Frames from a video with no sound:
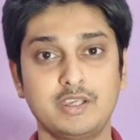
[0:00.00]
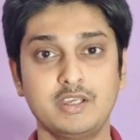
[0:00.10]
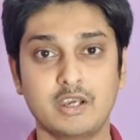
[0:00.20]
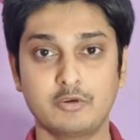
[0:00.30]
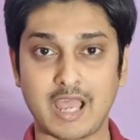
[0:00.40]
আর
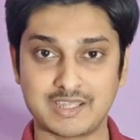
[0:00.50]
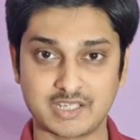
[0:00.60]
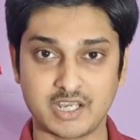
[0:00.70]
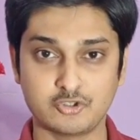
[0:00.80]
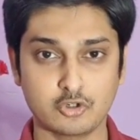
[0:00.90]
দেরি না করে
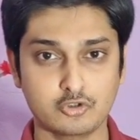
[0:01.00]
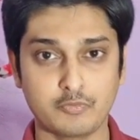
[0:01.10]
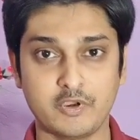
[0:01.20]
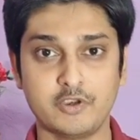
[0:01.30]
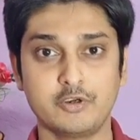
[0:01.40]
আজকের এই ছোট্ট
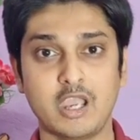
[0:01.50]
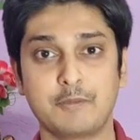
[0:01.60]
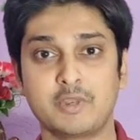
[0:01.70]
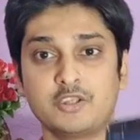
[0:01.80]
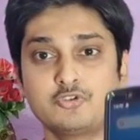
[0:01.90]
ছোট্ট ভিডিওটি
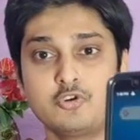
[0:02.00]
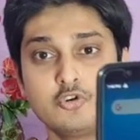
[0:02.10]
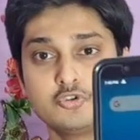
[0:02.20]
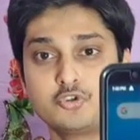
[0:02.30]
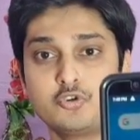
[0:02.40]
আপনাদের জন্য
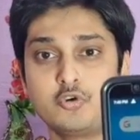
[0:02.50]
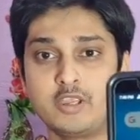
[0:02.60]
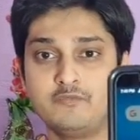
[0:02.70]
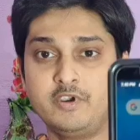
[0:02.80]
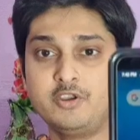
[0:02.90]
শুরু
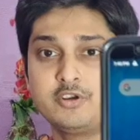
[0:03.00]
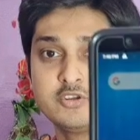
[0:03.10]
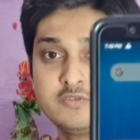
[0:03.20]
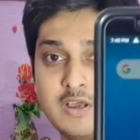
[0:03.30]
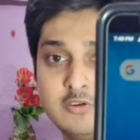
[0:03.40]
করি ভিডিওটি
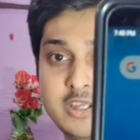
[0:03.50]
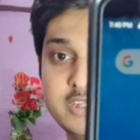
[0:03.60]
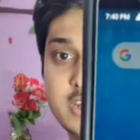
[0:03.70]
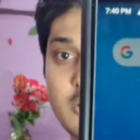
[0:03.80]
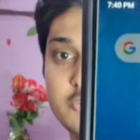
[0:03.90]
যদি ভালো
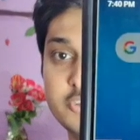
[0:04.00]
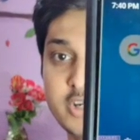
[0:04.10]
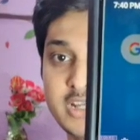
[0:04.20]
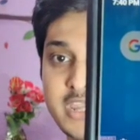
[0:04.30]
লেগে থাকে অবশ্যই এটি